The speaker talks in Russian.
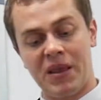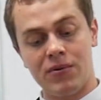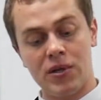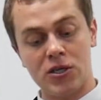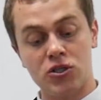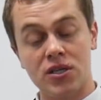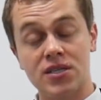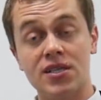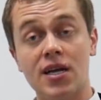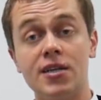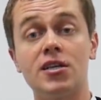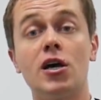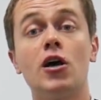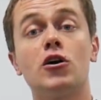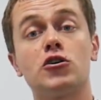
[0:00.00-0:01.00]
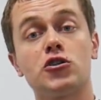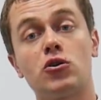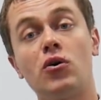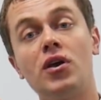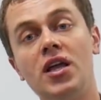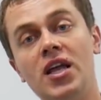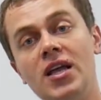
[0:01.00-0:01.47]
И вы должны знать,
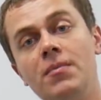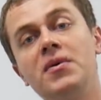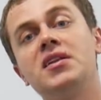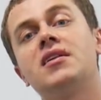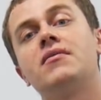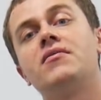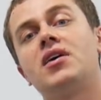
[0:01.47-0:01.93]
что именно